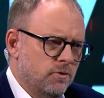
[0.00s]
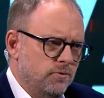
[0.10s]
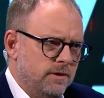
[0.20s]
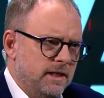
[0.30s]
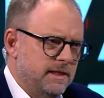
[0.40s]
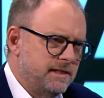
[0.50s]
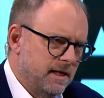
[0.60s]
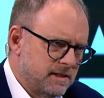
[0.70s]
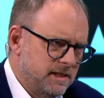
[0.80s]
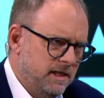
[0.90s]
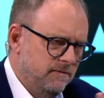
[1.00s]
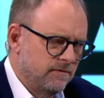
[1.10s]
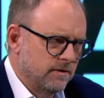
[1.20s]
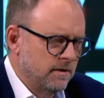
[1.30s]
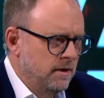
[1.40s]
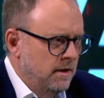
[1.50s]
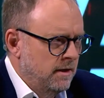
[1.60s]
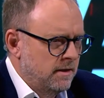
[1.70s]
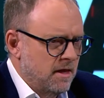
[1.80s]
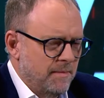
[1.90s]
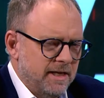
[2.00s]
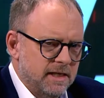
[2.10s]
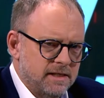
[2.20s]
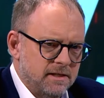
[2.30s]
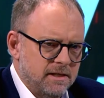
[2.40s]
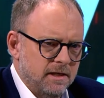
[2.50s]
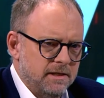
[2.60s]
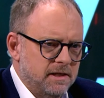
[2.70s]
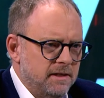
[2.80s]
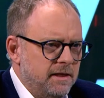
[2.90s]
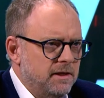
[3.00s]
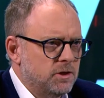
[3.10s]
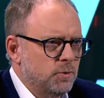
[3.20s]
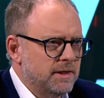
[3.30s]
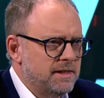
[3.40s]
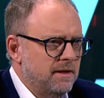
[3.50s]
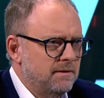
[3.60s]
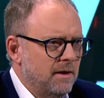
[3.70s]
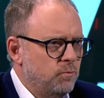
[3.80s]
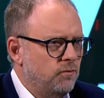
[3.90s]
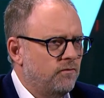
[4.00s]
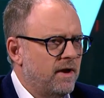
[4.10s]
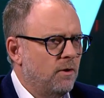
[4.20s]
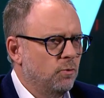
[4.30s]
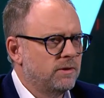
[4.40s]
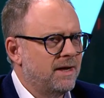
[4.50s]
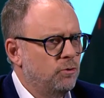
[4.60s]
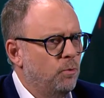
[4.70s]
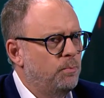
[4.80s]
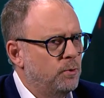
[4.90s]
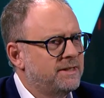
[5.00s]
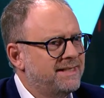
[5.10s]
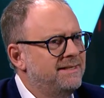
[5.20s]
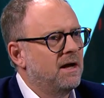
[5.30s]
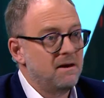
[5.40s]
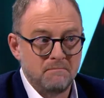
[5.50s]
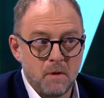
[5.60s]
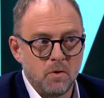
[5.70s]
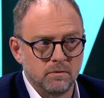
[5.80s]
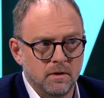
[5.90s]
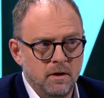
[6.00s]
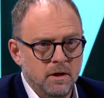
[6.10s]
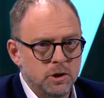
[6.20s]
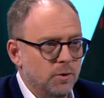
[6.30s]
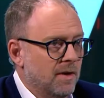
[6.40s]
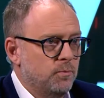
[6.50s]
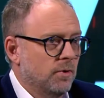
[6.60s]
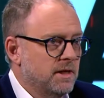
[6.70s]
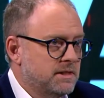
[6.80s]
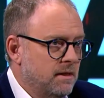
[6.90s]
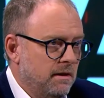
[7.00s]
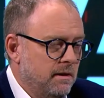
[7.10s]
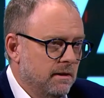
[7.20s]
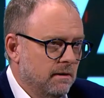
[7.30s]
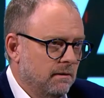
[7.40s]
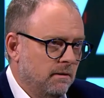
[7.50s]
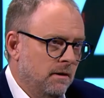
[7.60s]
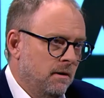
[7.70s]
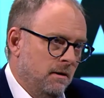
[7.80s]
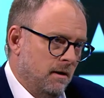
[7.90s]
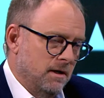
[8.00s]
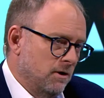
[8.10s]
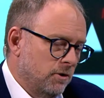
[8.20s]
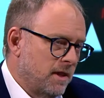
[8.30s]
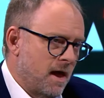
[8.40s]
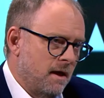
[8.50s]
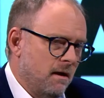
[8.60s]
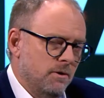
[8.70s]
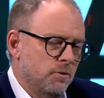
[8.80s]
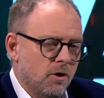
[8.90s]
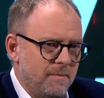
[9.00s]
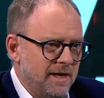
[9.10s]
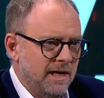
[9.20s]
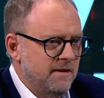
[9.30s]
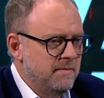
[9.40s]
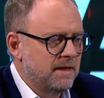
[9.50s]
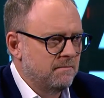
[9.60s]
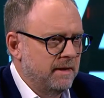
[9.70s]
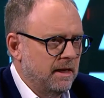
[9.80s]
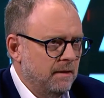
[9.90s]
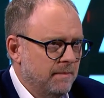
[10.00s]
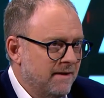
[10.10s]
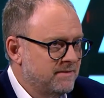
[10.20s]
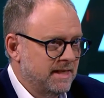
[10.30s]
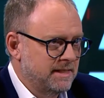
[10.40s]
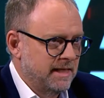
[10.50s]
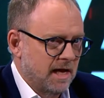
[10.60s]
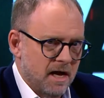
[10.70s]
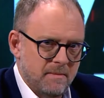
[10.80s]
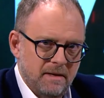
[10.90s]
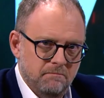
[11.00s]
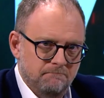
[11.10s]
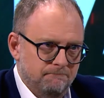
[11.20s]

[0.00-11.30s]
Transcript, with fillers: qu'une initiative qui a pris naissance dans les années 60 a pu faire autant de petits dans le monde. Ça aurait pu rester en Angleterre, en Europe à la limite, mais bref, ça s'est quand même